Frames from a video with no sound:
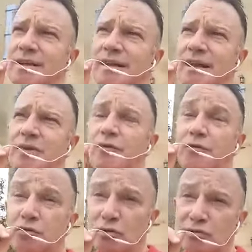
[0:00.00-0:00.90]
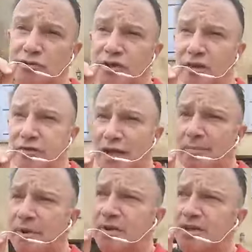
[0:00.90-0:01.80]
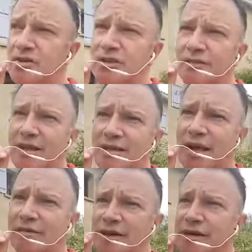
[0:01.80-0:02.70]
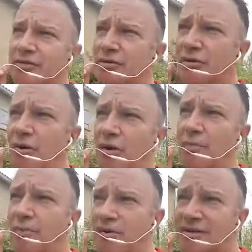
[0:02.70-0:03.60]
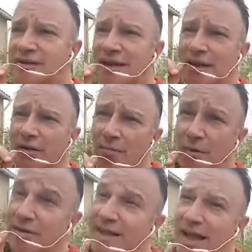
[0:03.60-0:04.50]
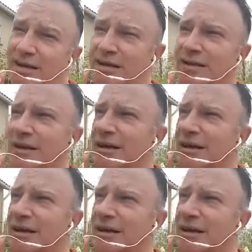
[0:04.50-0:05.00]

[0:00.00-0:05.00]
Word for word: des, de futurs auxiliothérapeutes, des gens qui viennent travailler sur leur pensée euh, mentale,